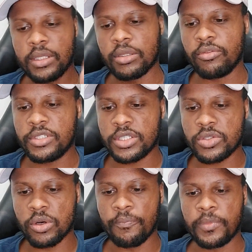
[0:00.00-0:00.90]
Então veja
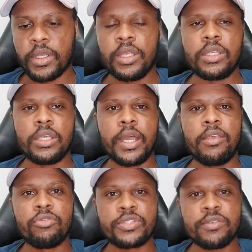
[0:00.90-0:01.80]
só, e aí
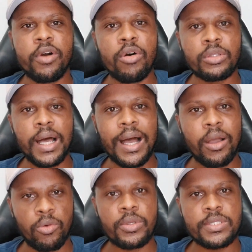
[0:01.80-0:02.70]
você vai rodar
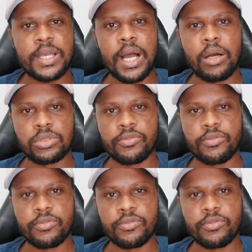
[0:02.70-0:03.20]
com esse carro,